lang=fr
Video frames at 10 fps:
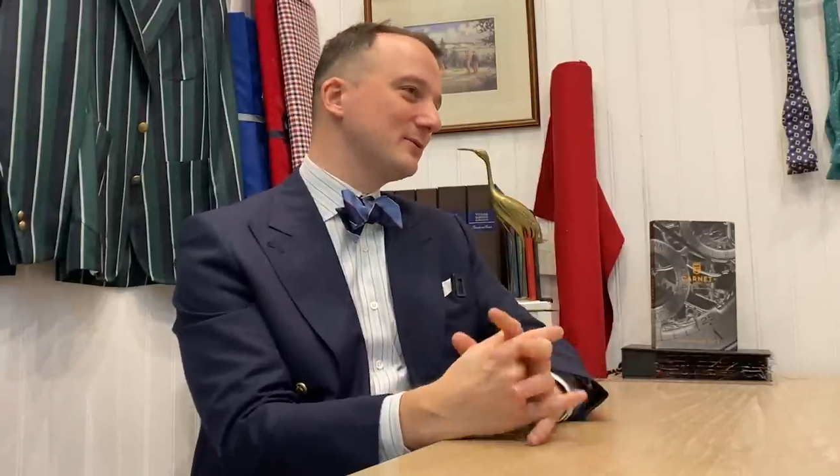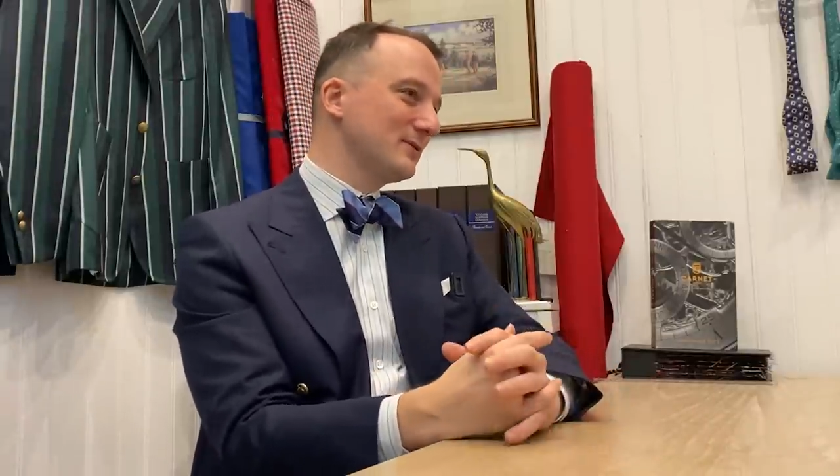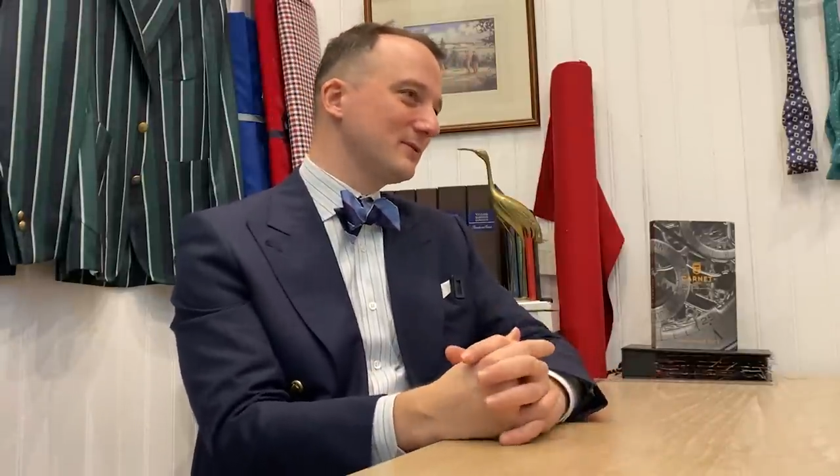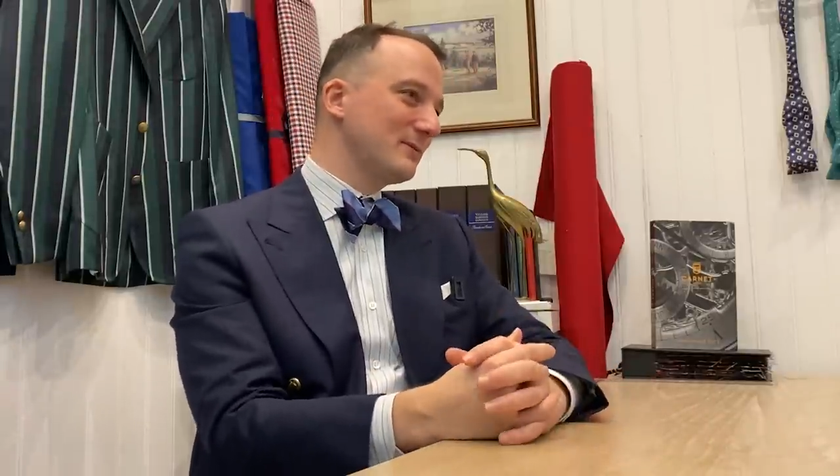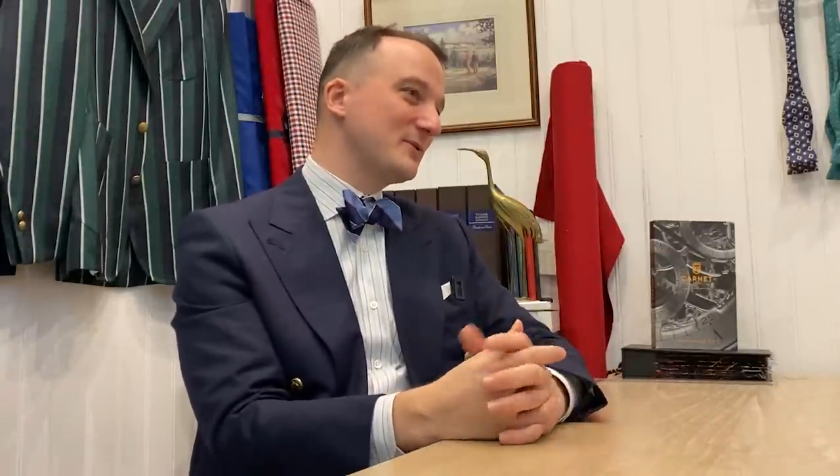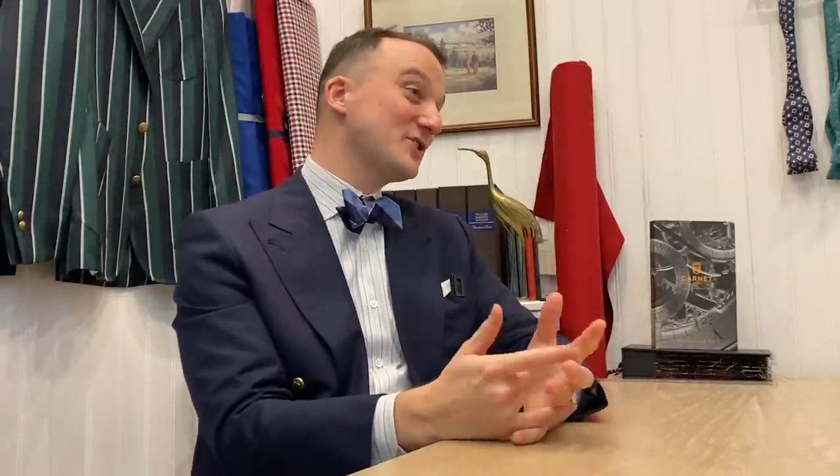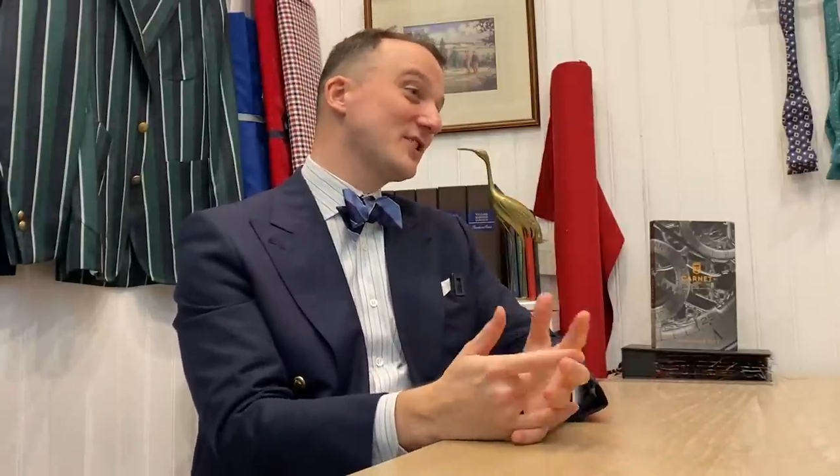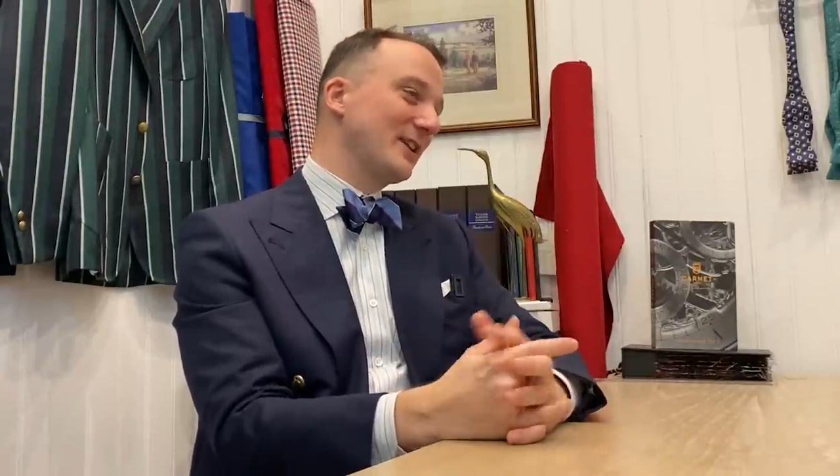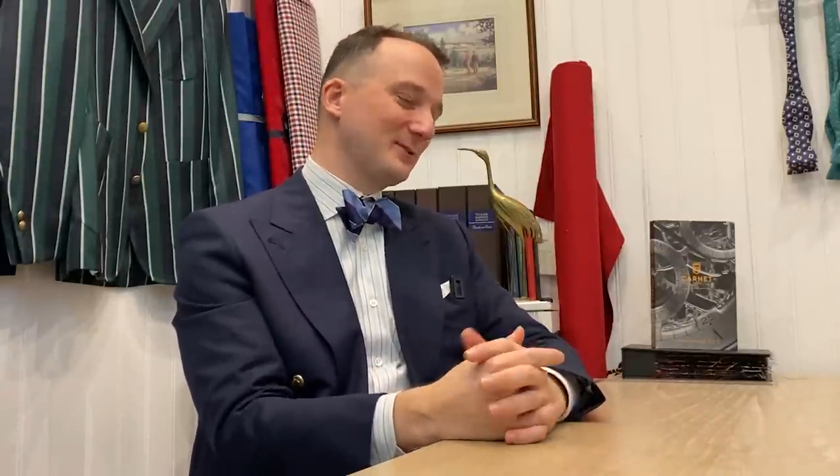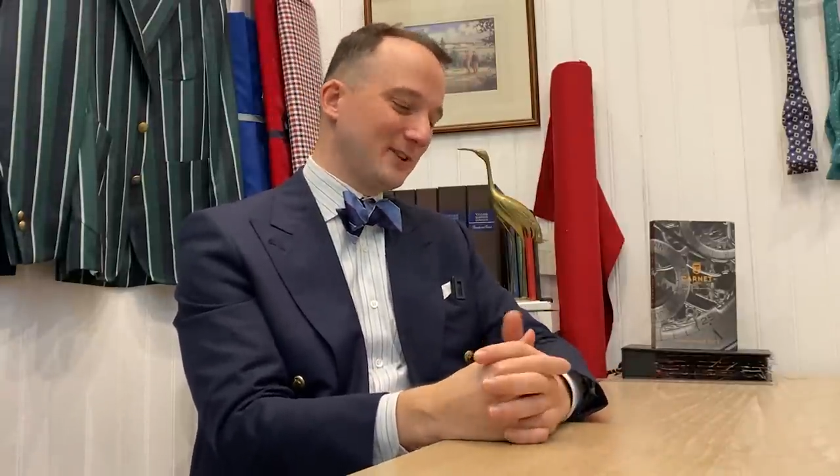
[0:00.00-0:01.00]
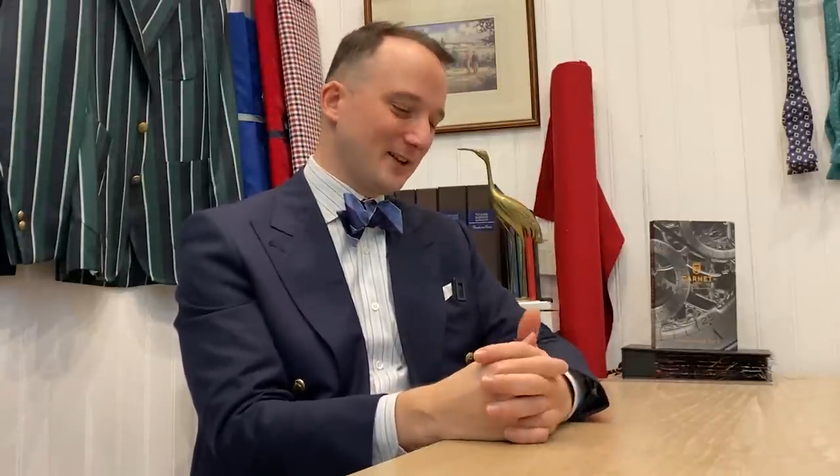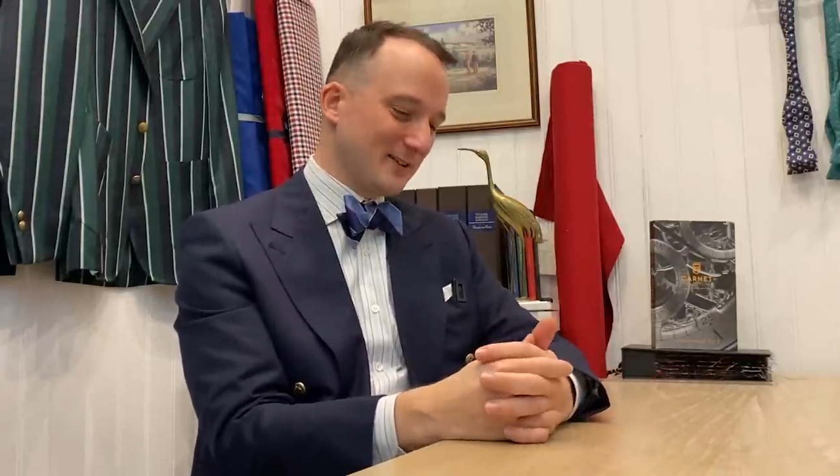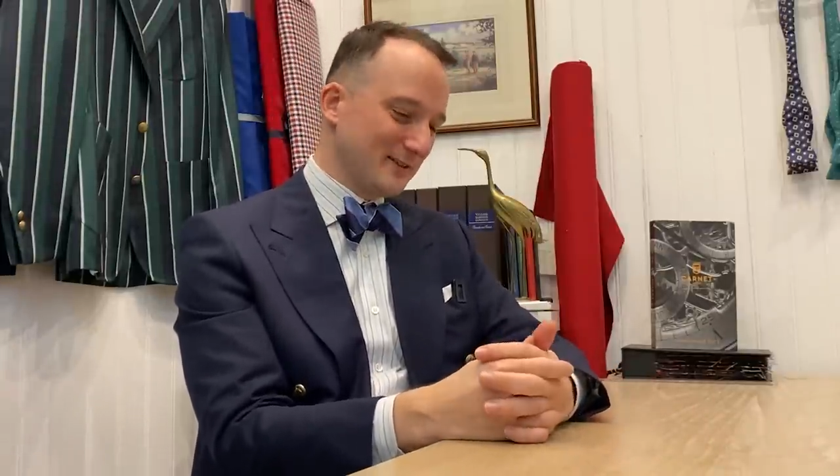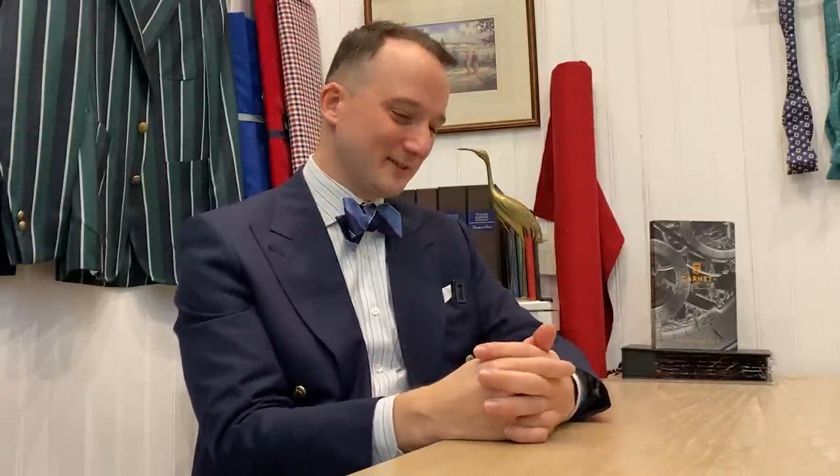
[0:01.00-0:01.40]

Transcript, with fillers: euh, même si j'ai un nom italien.